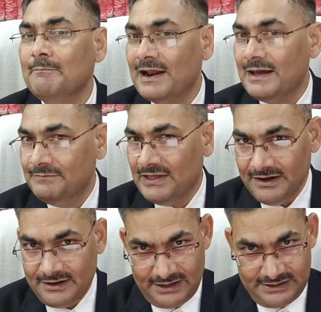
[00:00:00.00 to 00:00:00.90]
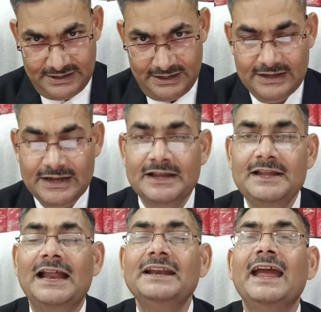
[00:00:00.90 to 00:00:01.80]
का प्रावधान नहीं है
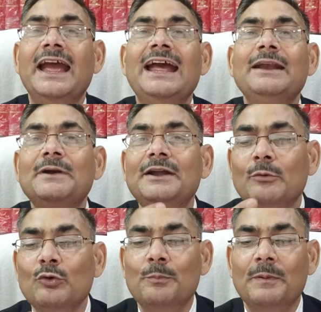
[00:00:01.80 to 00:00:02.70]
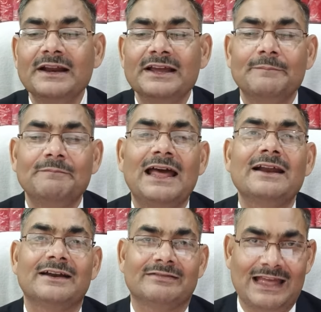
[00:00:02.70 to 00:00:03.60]
यानी एनबीडब्ल्यू पर
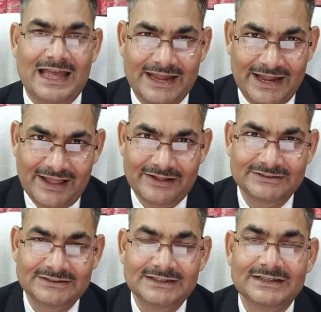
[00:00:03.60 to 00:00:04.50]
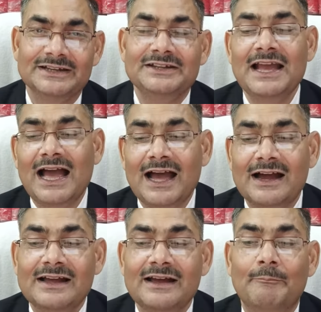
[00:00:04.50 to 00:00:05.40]
गिरफ्तार करता है या
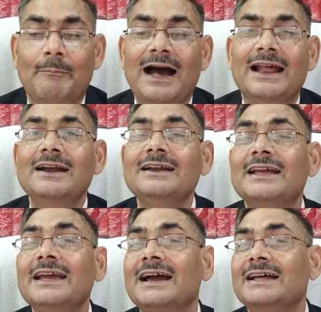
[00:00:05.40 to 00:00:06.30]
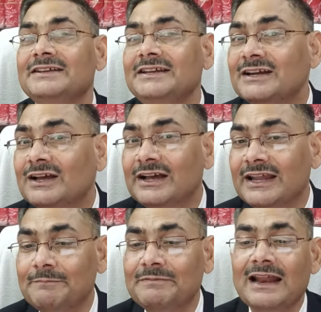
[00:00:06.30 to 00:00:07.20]
वारंट के अधीन
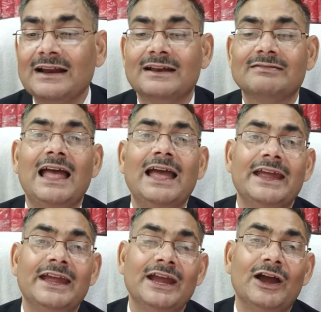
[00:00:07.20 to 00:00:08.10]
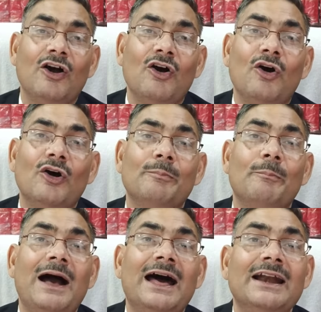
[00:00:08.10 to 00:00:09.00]
गिरफ्तार करता है और
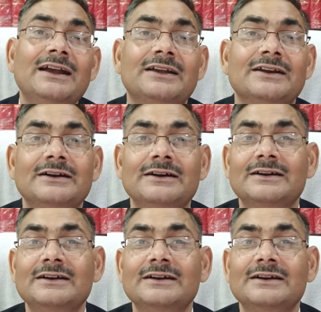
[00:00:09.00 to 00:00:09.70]
वारंट